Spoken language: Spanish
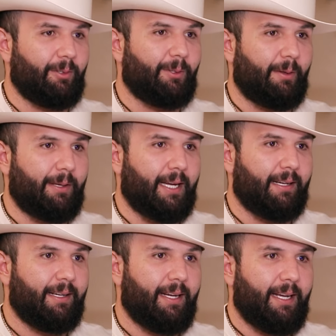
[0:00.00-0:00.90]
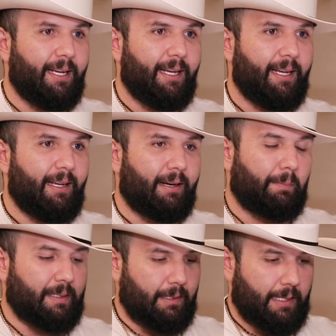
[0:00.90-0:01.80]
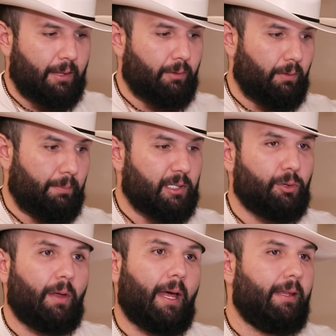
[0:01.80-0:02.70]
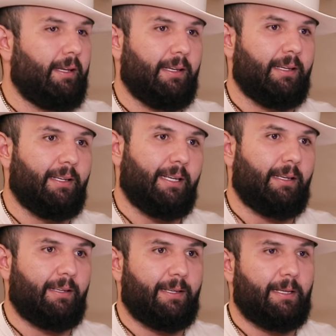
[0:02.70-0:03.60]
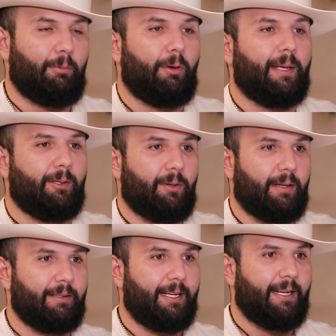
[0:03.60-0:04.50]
todavía eh, representando mi ciudad y volviendo a